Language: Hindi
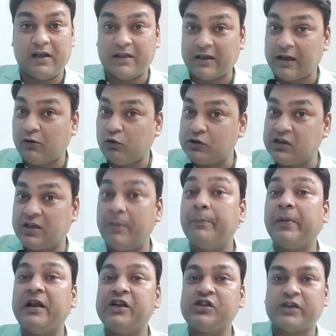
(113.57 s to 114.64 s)
इसके कुछ
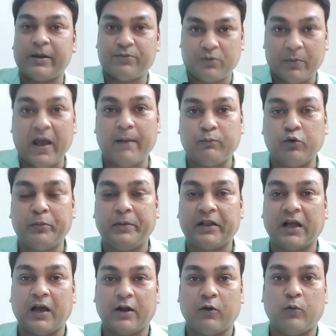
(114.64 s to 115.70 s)
सिंपल स्टेप्स मैं आपको
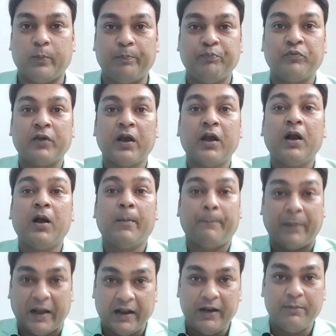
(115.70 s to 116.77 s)
बता रहा
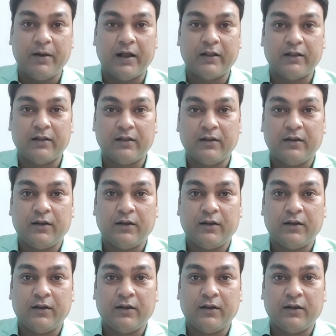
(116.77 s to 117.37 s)
हूं पहली बात